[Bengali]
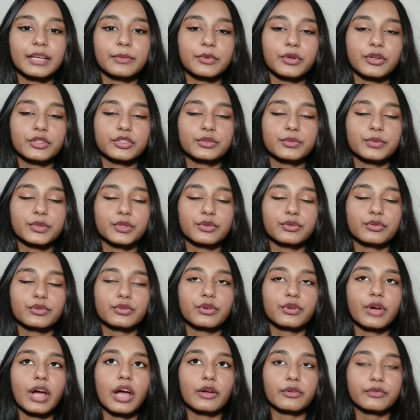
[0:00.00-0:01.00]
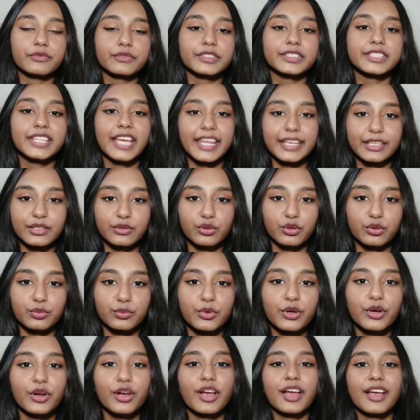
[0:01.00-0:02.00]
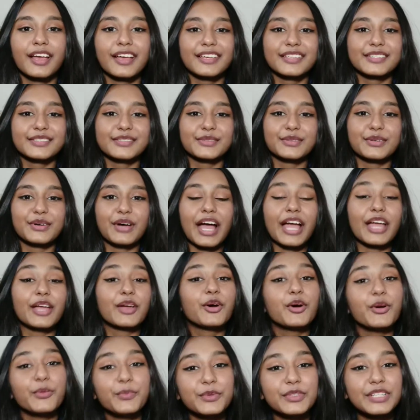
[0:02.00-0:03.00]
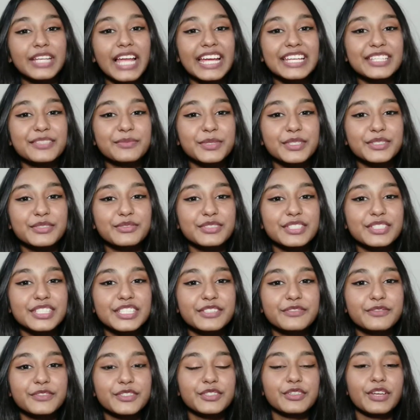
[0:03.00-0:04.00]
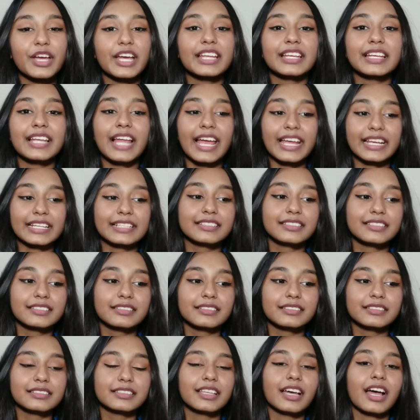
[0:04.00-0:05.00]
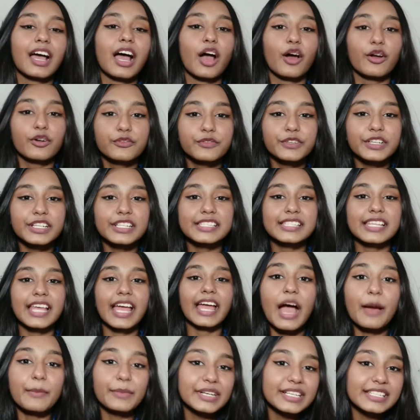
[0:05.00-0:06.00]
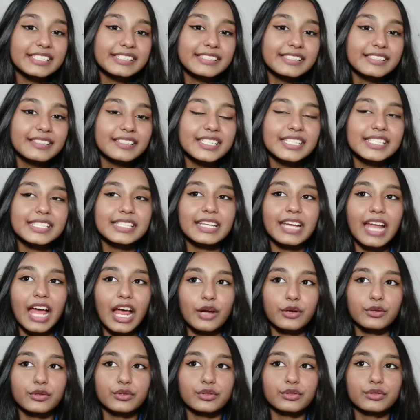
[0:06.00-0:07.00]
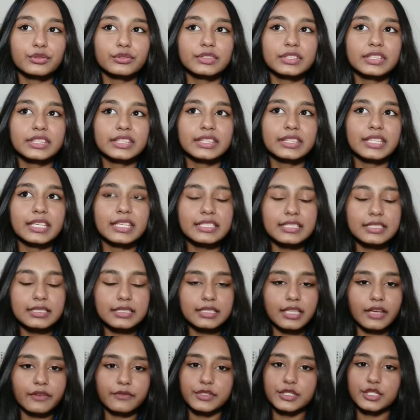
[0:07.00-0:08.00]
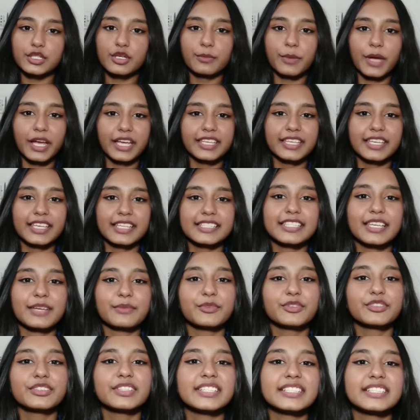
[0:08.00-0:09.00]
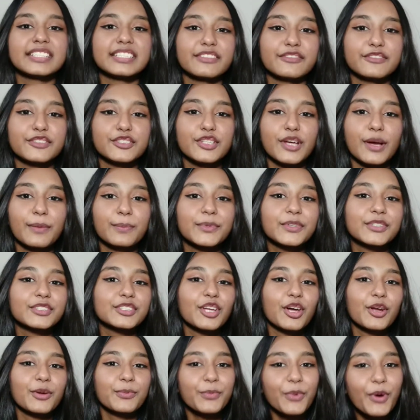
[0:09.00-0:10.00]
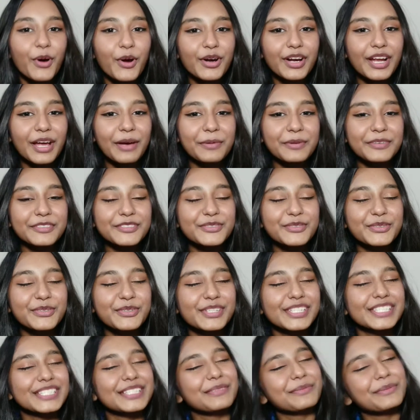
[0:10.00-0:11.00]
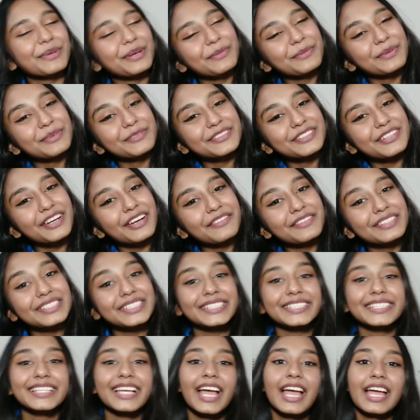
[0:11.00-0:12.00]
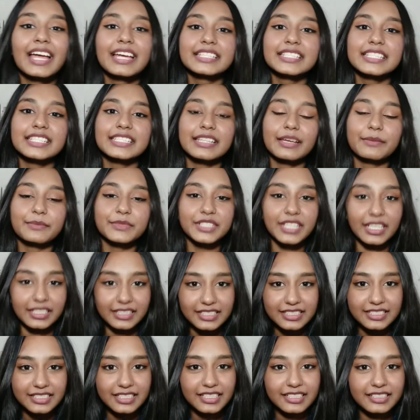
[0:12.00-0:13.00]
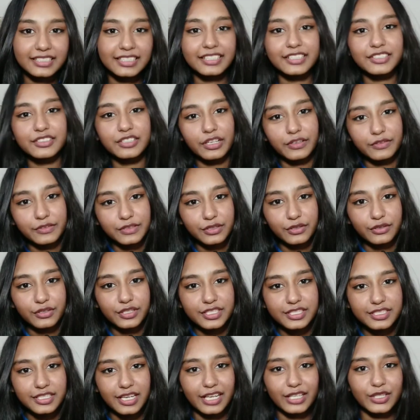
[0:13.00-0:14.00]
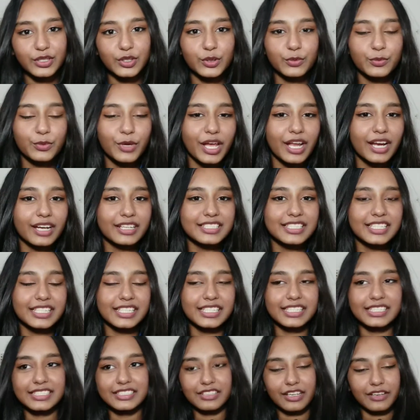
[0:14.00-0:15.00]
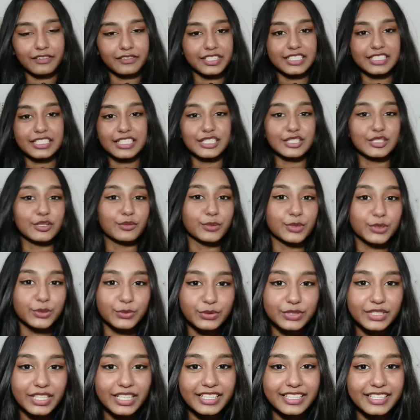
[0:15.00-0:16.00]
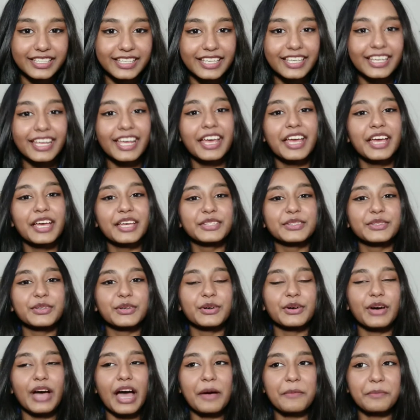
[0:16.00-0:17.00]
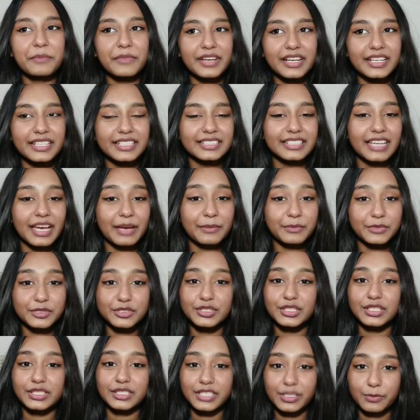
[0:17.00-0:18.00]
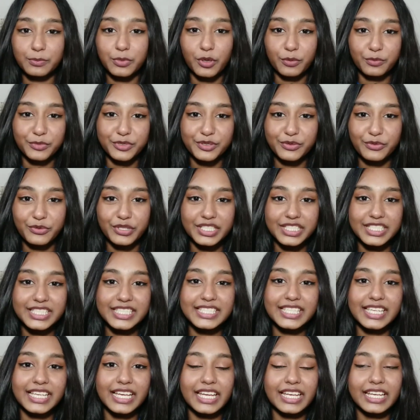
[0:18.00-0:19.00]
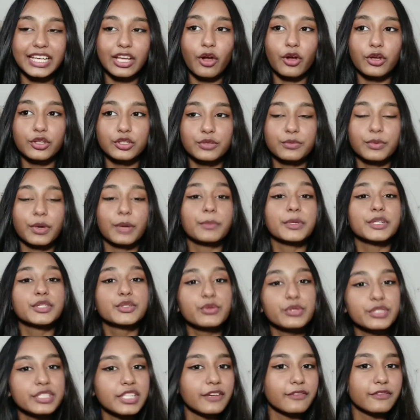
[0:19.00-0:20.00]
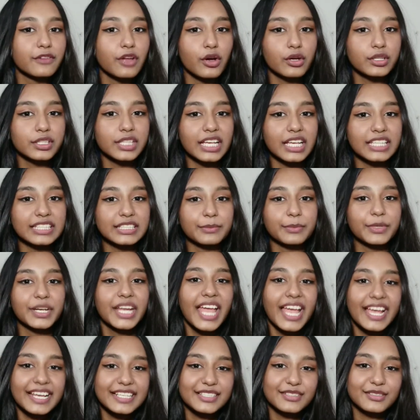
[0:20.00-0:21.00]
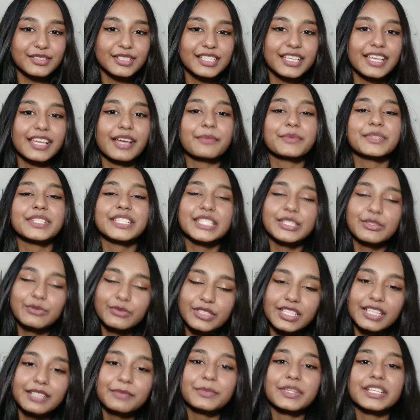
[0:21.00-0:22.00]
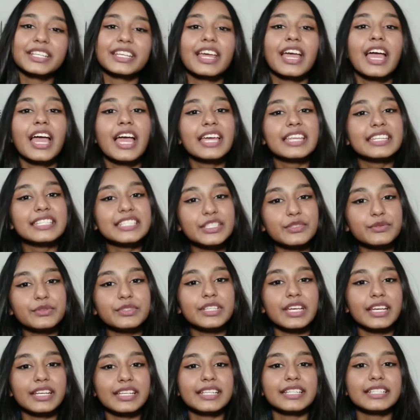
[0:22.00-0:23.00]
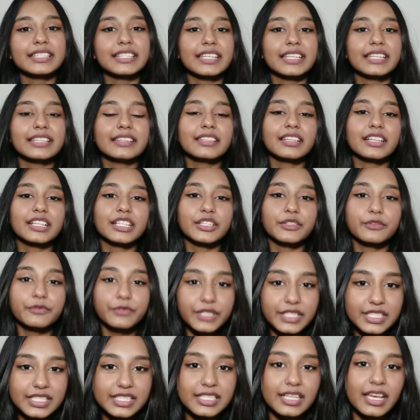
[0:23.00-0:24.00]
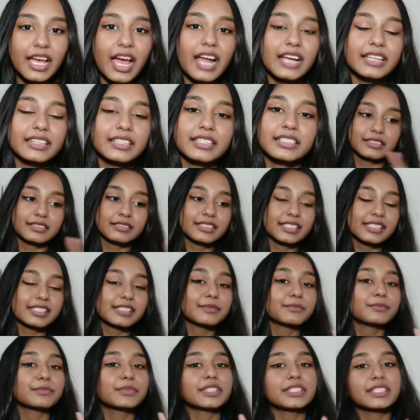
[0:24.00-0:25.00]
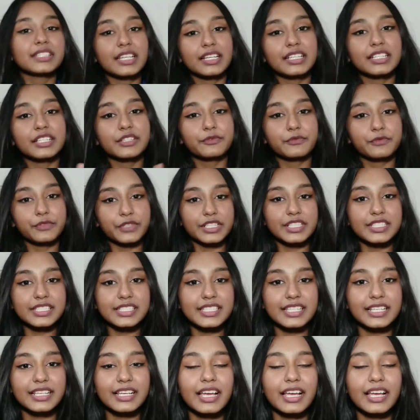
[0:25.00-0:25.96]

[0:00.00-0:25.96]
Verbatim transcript: আমি হয়তো কোনো আউটফিট ক্যারি করব সো আই হোপ ইউ লাইক মাই টুডেস ভিডিও অ্যান্ড লাইক দ্য আউটফিটস আমার এই সিরিজের আরও তিনটা ভিডিও বাকি আছে আমি তিনটা ভিডিও আপলোড দেওয়ার পর আমার শুরু হয়ে যাবে আমার ট্রাভেলিং সেটা আমি সাতাশ তারিখ থেকে ট্রাভেল করা স্টার্ট করবো আর সেই ট্রাভেলিং শেষ হবে দুই তারিখে তো আমার আমি যেটা প্রমিস করেছি সেখানে হয়তো বা আমার দুইটা ব্লগ থাকতে পারে একটা হলে গিয়ে আমার নিউ ইয়ার মানে নিউ ইয়ারের দিন থার্টি ফার্স্ট আর ডিসেম্বর থার্টি ফার্স্ট